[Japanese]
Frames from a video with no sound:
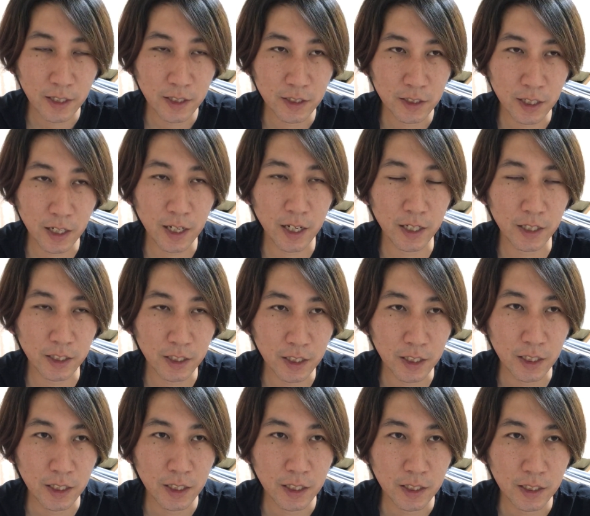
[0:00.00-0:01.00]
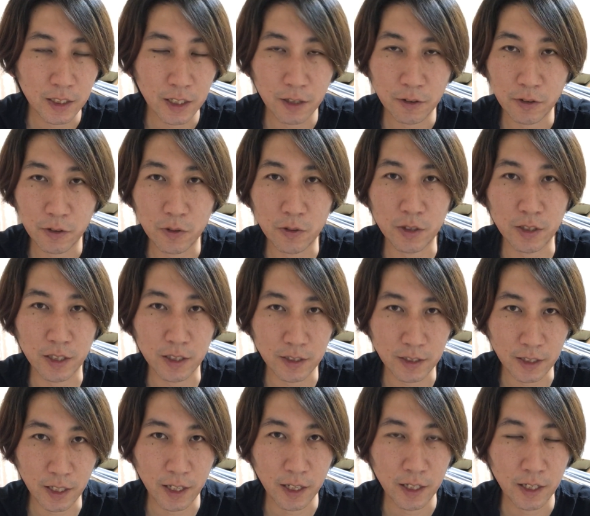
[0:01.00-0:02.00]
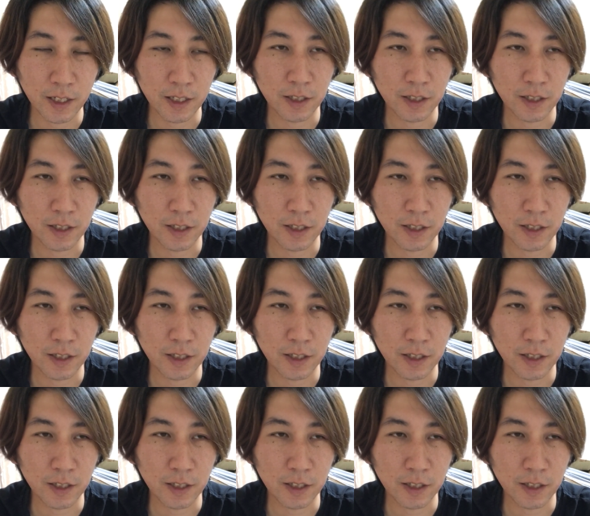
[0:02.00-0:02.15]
社会になるようにですね